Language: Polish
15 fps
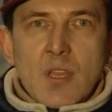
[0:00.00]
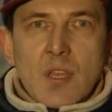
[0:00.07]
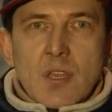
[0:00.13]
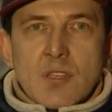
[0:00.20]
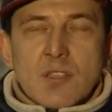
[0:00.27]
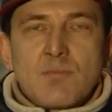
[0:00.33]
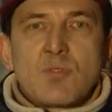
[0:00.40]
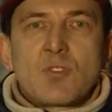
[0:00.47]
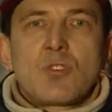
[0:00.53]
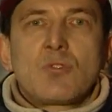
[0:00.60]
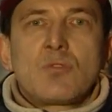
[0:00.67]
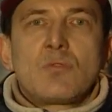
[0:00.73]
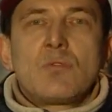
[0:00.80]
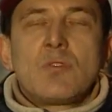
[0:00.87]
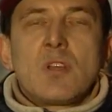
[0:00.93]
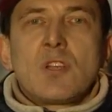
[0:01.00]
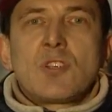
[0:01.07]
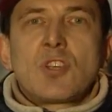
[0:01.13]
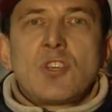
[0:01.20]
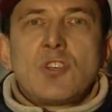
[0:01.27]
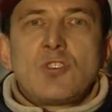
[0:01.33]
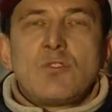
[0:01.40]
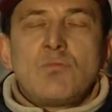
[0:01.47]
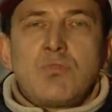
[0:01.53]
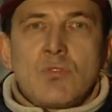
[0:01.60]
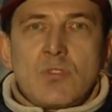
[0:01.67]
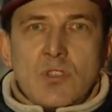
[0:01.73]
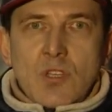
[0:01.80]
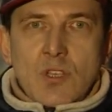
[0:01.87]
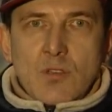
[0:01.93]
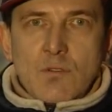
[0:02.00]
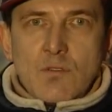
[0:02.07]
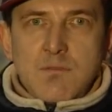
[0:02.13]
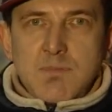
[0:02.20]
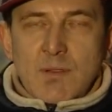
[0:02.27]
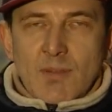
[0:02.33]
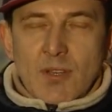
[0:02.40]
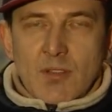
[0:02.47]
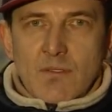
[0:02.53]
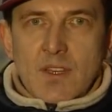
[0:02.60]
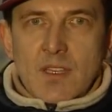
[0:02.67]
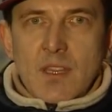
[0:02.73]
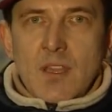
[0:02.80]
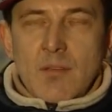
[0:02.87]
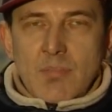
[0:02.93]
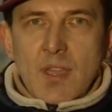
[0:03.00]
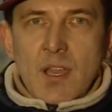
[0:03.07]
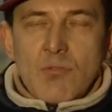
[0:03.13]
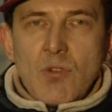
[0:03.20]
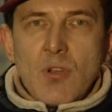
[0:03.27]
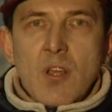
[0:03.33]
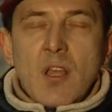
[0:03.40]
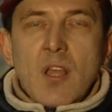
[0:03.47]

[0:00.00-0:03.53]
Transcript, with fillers: Z przodu części błotników pomalowane na biało.